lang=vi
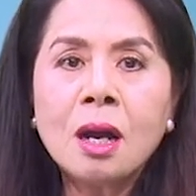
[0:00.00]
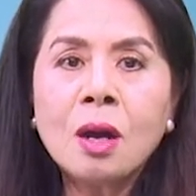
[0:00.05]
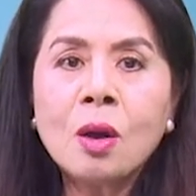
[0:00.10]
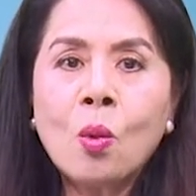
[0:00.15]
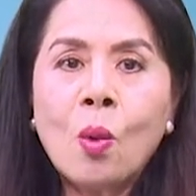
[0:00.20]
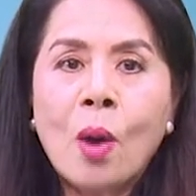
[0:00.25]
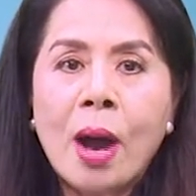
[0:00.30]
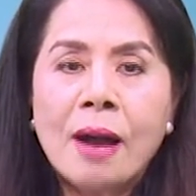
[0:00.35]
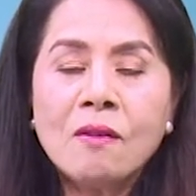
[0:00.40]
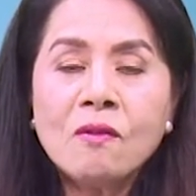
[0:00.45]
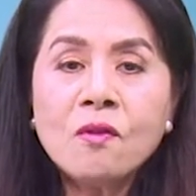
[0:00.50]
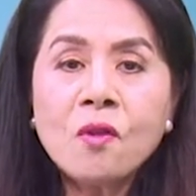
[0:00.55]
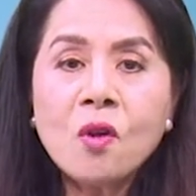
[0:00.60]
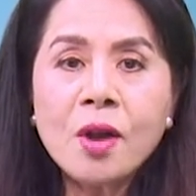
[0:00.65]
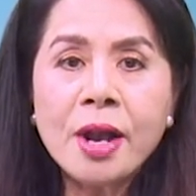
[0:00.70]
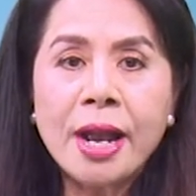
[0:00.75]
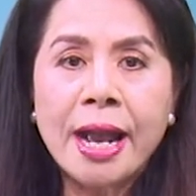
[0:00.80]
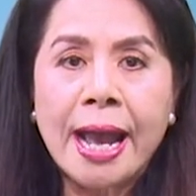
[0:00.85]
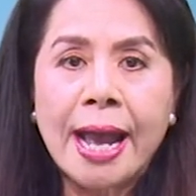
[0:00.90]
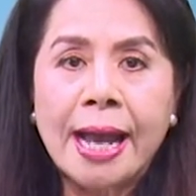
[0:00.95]
Quán
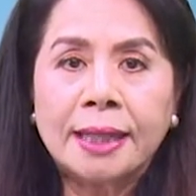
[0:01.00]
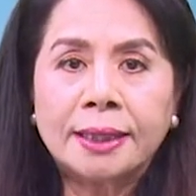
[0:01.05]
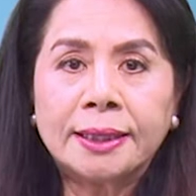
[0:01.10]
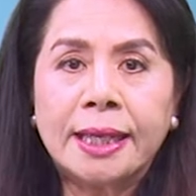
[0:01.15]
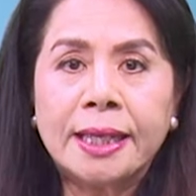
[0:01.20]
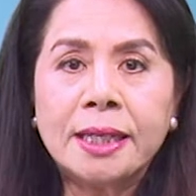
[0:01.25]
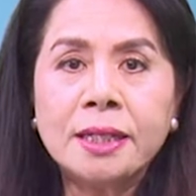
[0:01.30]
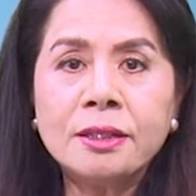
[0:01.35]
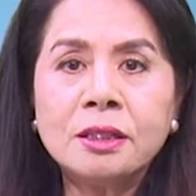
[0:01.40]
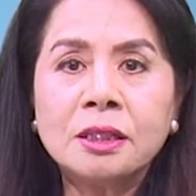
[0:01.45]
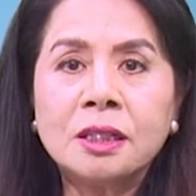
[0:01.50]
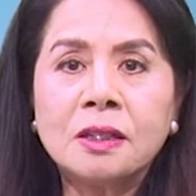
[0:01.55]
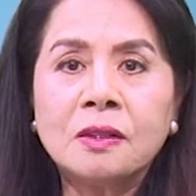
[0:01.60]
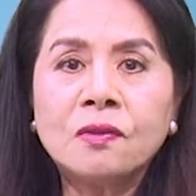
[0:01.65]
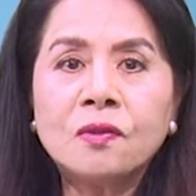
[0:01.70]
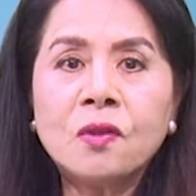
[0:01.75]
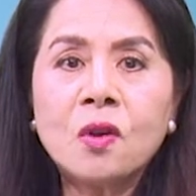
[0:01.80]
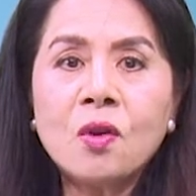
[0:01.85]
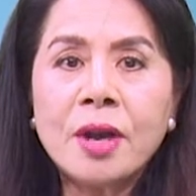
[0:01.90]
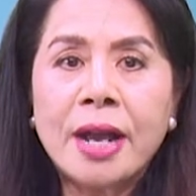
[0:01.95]
vô ngã, thấy
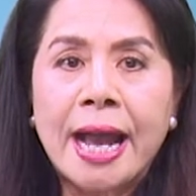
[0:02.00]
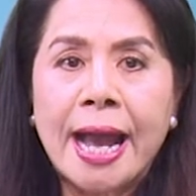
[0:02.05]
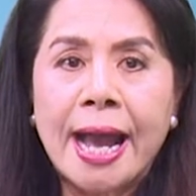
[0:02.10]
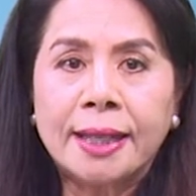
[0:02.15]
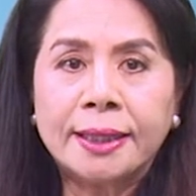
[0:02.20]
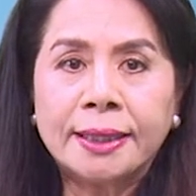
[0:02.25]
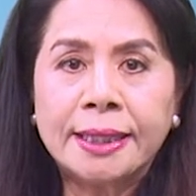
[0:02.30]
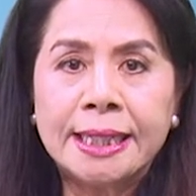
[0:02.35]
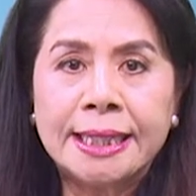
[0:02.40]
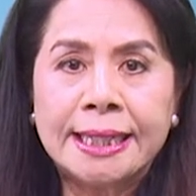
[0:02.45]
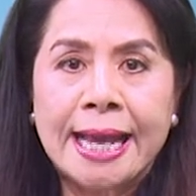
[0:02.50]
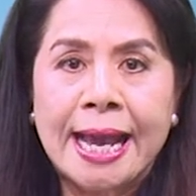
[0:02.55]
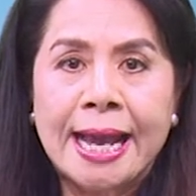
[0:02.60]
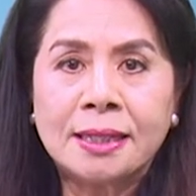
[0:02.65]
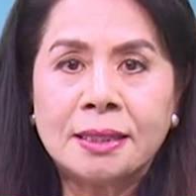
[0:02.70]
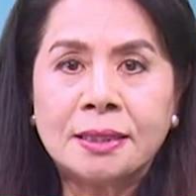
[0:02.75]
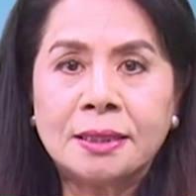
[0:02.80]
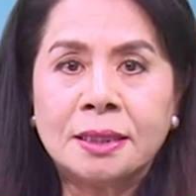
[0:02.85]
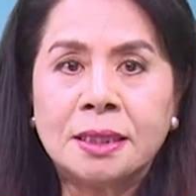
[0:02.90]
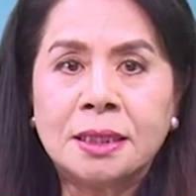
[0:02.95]
được vô ngã thì
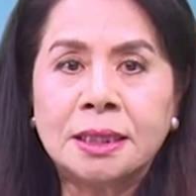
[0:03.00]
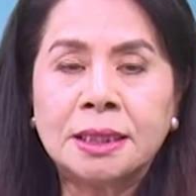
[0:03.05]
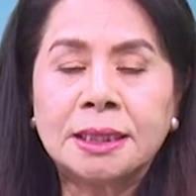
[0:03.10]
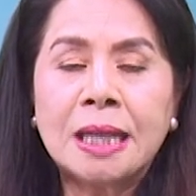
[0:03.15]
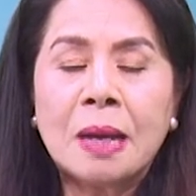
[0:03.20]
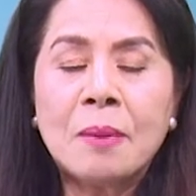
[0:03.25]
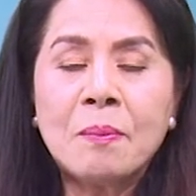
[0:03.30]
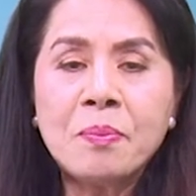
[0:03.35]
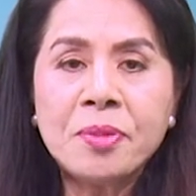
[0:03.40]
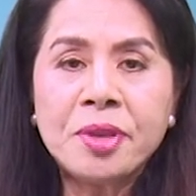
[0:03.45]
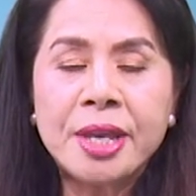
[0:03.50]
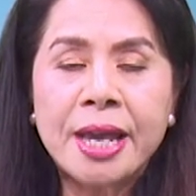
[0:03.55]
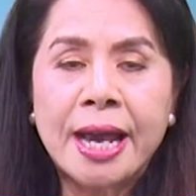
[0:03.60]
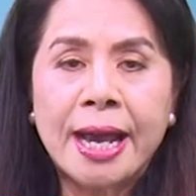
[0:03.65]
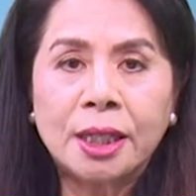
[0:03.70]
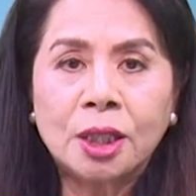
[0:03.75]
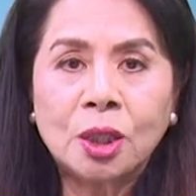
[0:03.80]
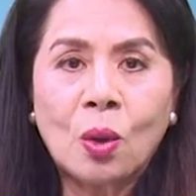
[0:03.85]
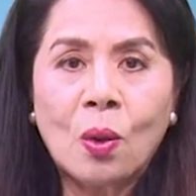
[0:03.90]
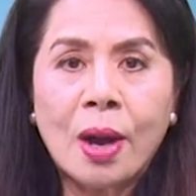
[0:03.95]
đạt được tâm
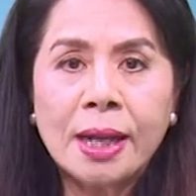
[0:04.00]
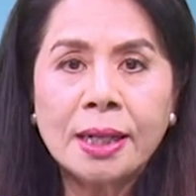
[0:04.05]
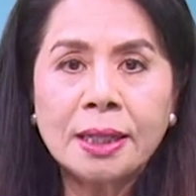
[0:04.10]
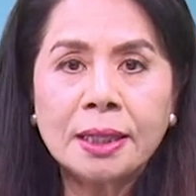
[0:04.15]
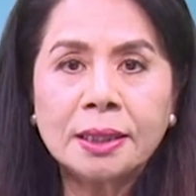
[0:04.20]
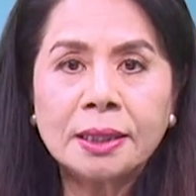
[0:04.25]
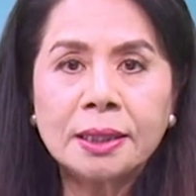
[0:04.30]
giải thoát.